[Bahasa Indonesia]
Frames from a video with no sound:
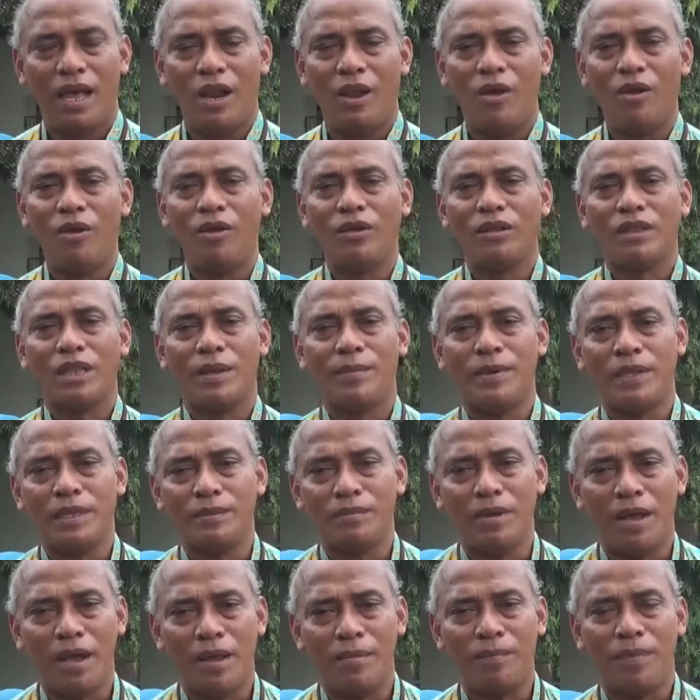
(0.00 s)
Halo
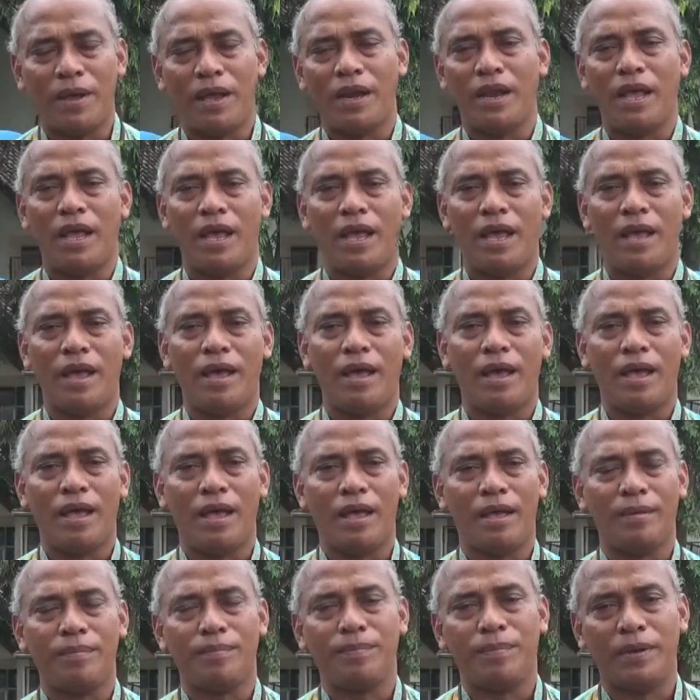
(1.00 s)
teman-teman para
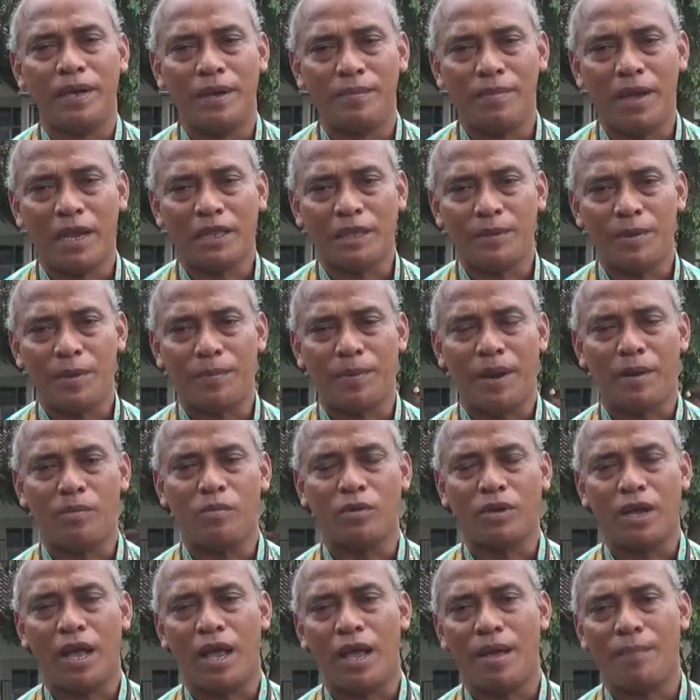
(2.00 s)
penggemar TV
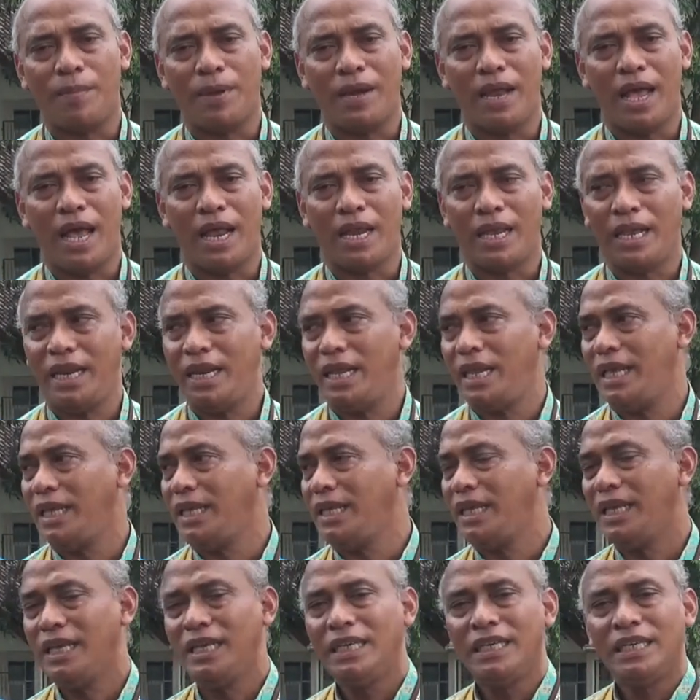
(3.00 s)
Pramuka. Pada hari
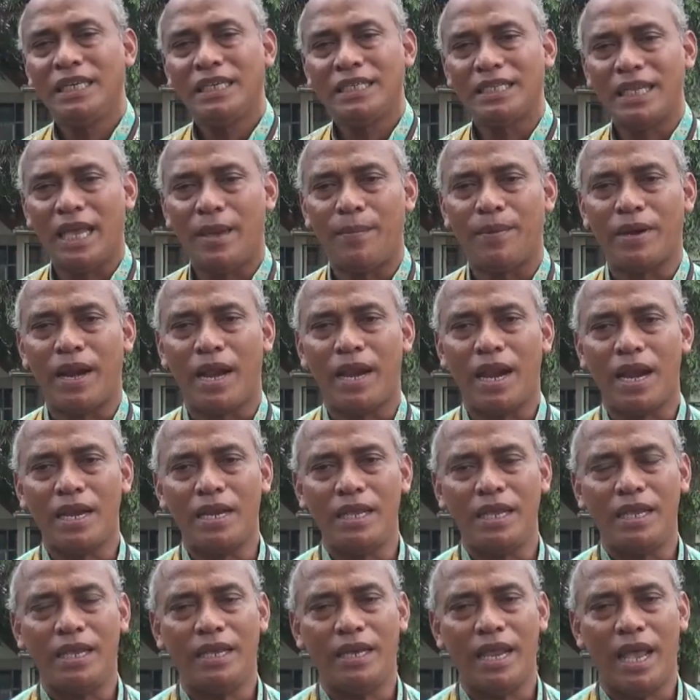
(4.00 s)
ini saya
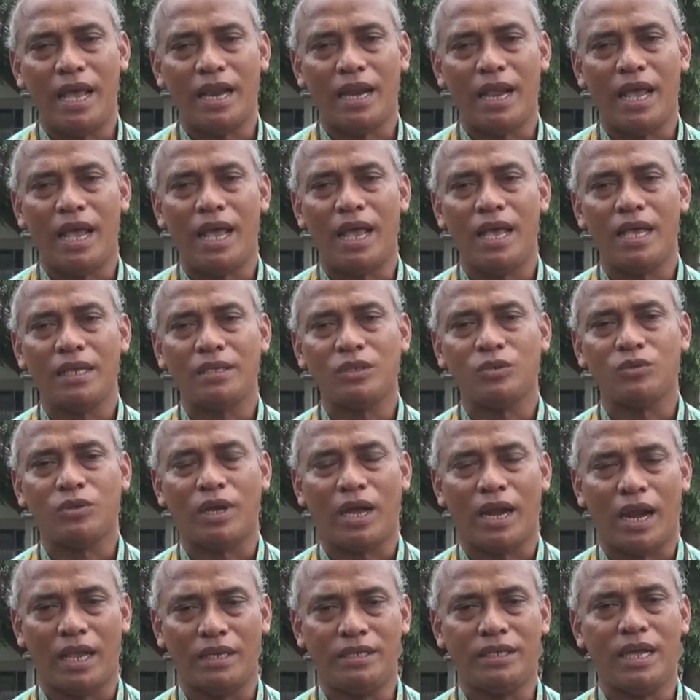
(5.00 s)
berada di daerah
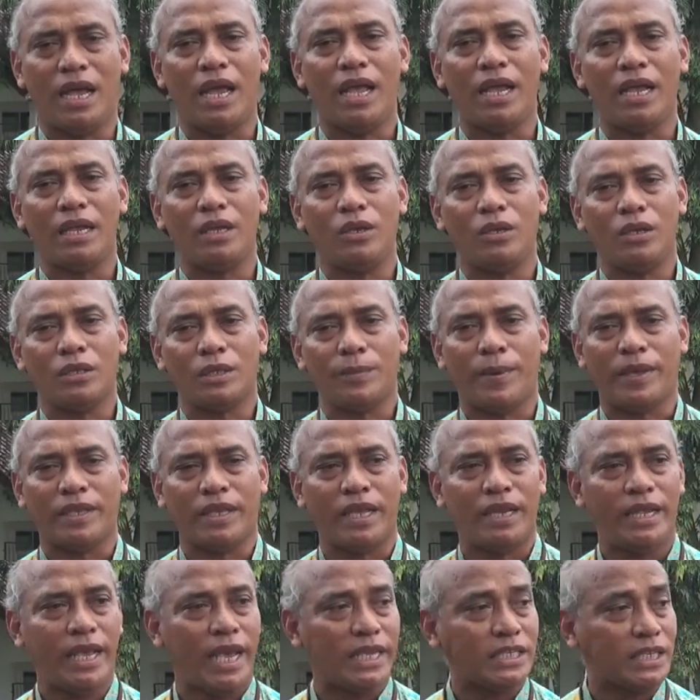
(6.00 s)
Sukaraja,
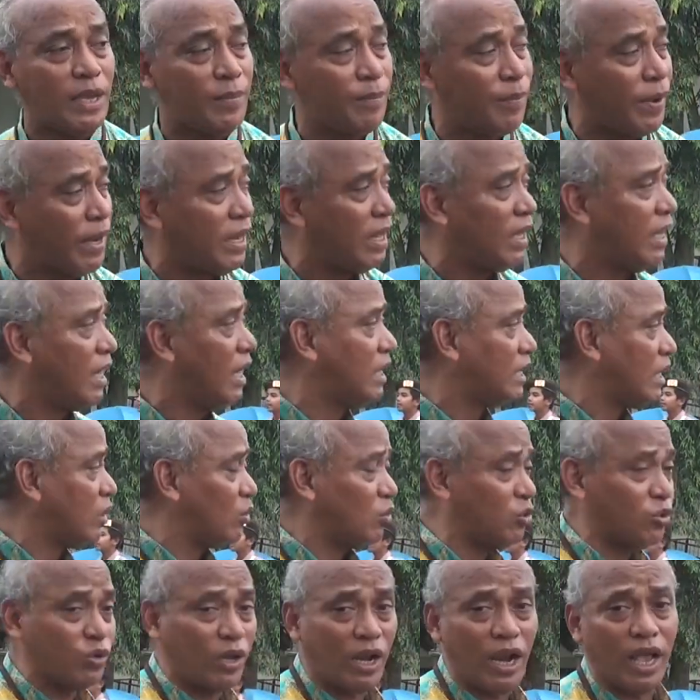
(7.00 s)
tepatnya di SMP Negeri
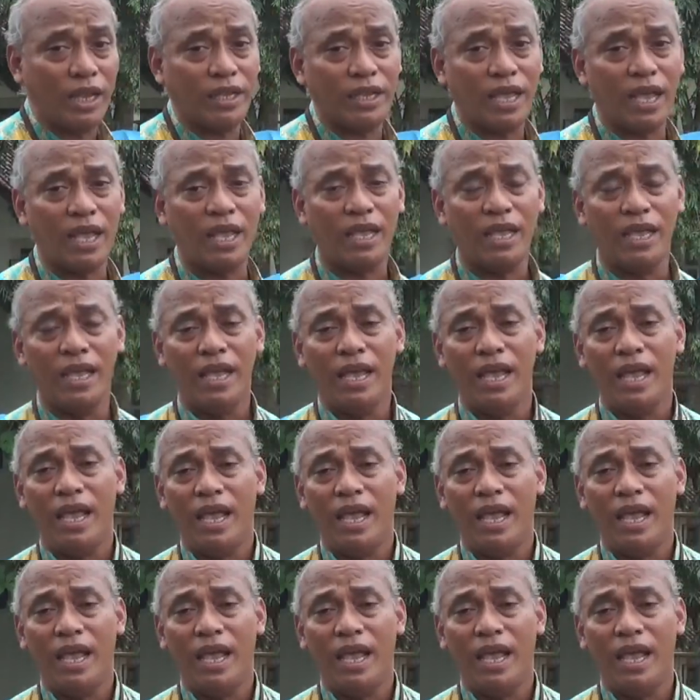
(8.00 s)
1 Sukaraja.